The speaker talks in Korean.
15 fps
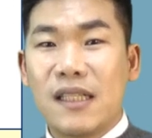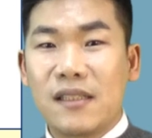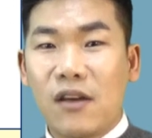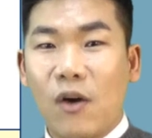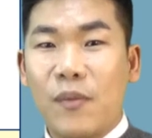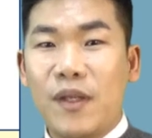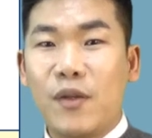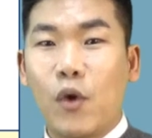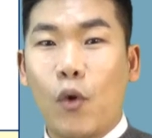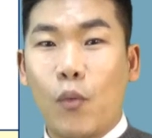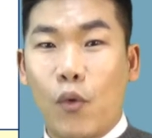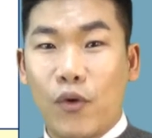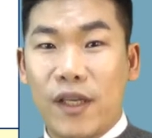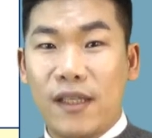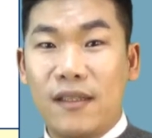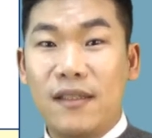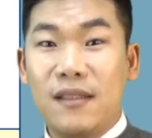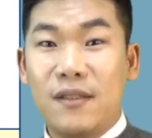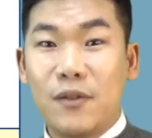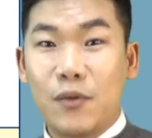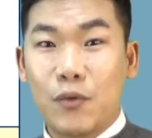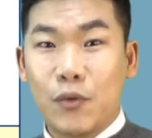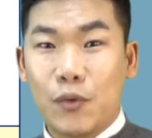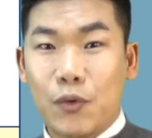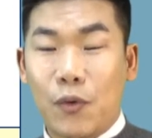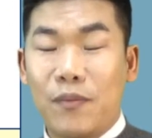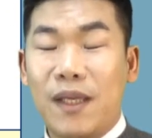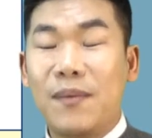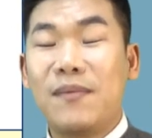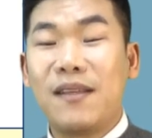서민으로 보기는
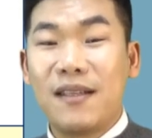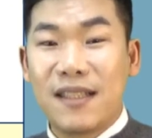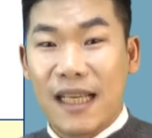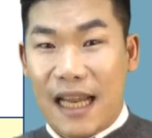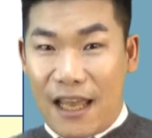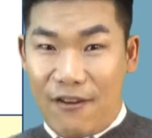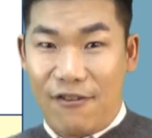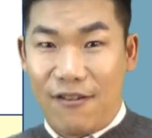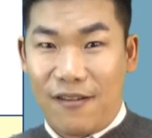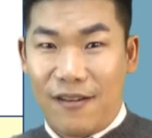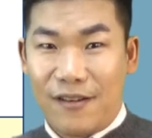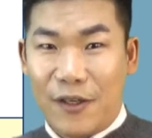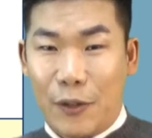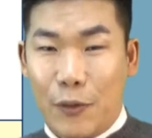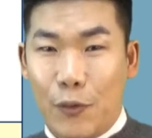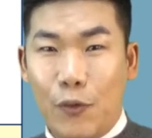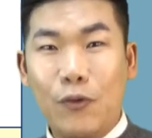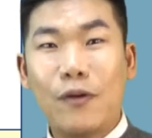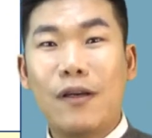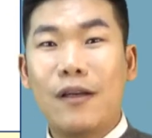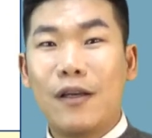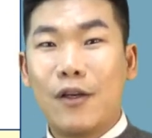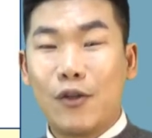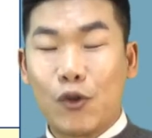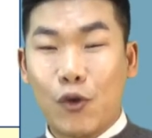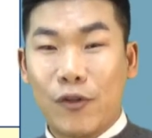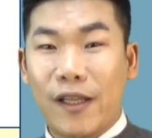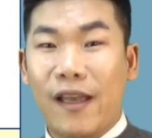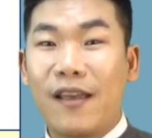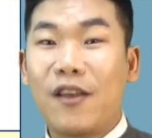좀 힘들잖아요. 그리고
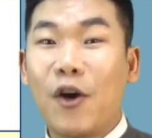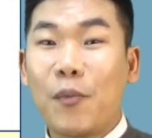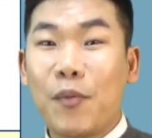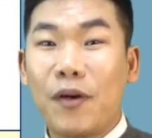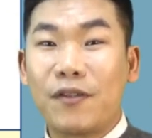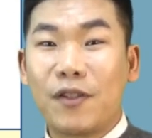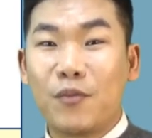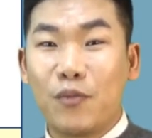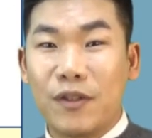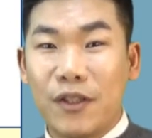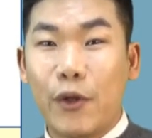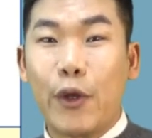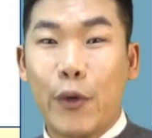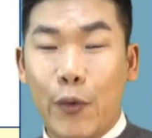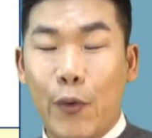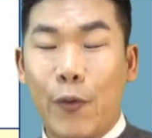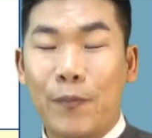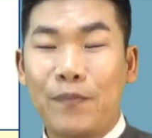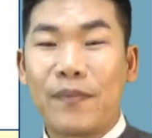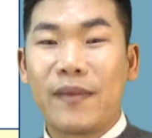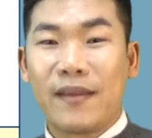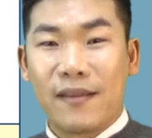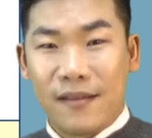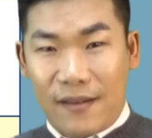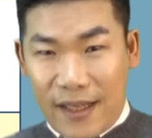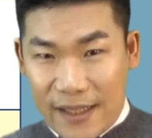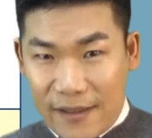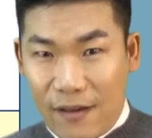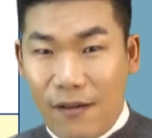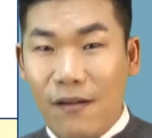조세 형평성 문제도 있고
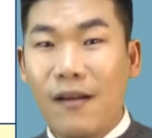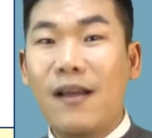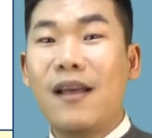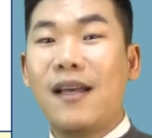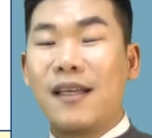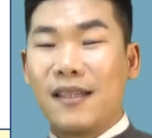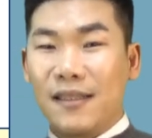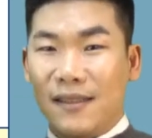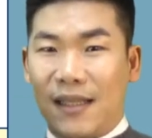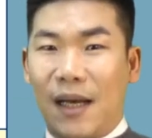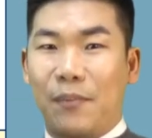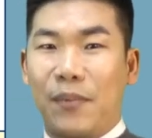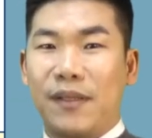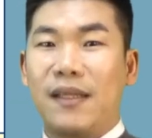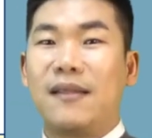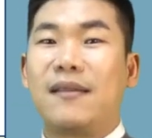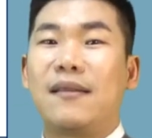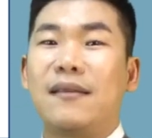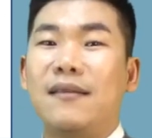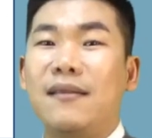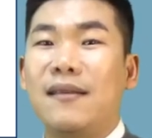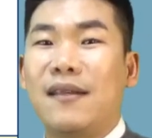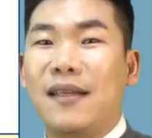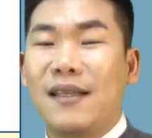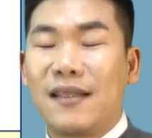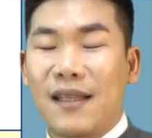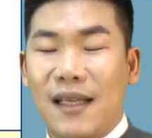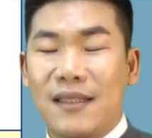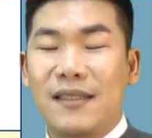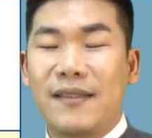그래서 4%
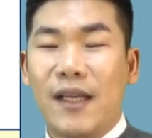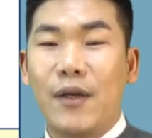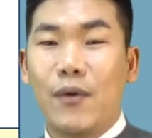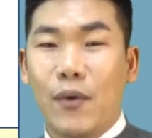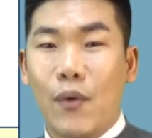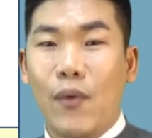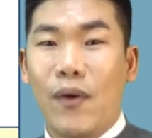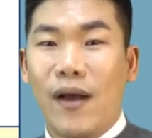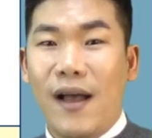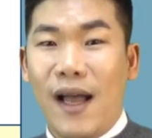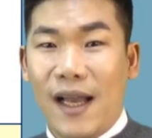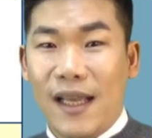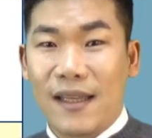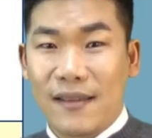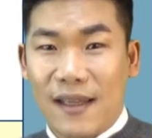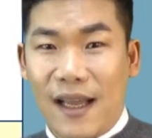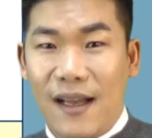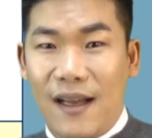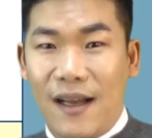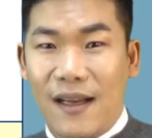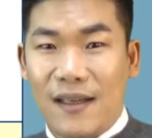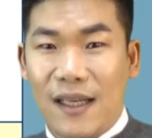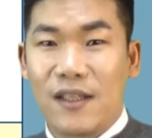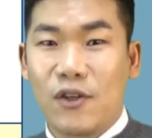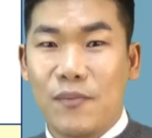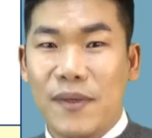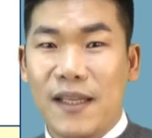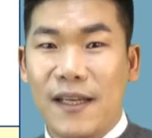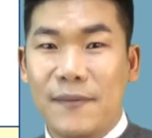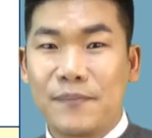단일 세율로 하겠다라는
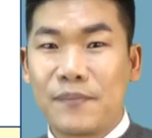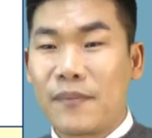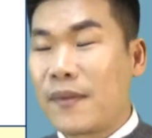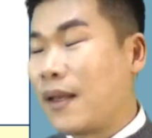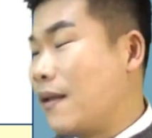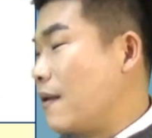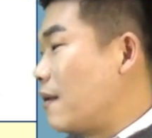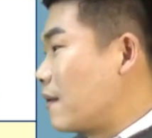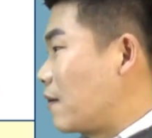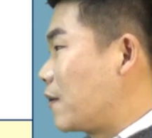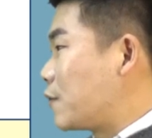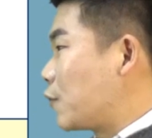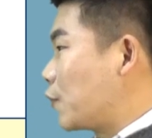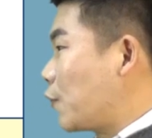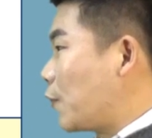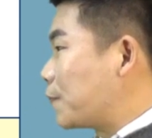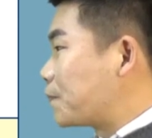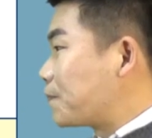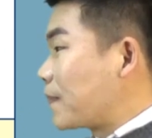겁니다. 결과적으로